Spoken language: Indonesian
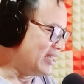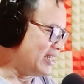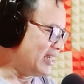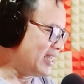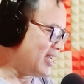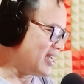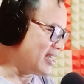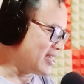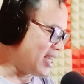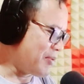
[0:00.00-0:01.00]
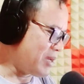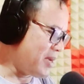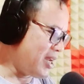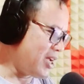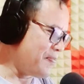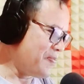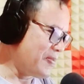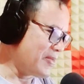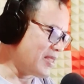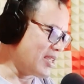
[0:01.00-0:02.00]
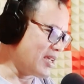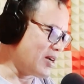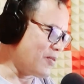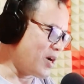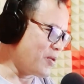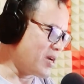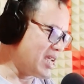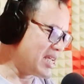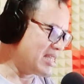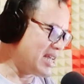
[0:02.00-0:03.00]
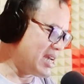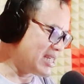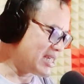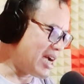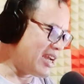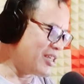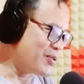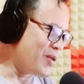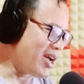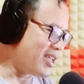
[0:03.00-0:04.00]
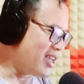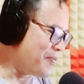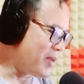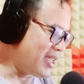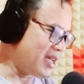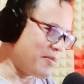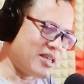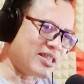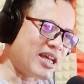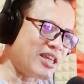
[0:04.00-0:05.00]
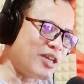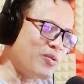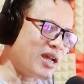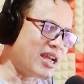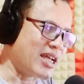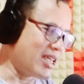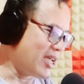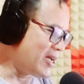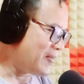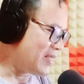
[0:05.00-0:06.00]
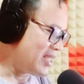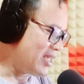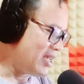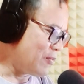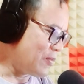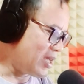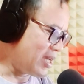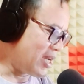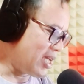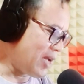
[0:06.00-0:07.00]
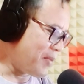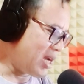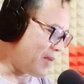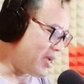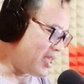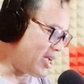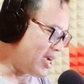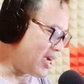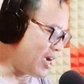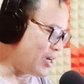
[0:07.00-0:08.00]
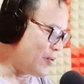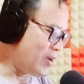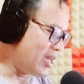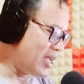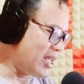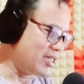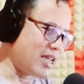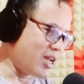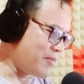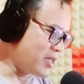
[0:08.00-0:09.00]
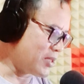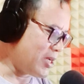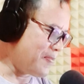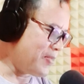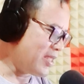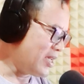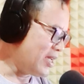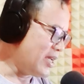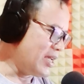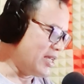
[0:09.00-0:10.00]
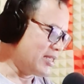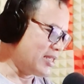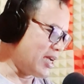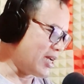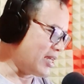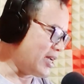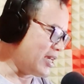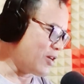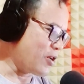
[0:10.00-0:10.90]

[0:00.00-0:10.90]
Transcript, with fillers: Ya, selamat malam. Waduh, ini kecil sekali suaranya nih Pak ya. Bisa diulang lagi ya. Mungkin ada apa namanya gangguan ya. Silahkan masuk ya. Silahkan ya di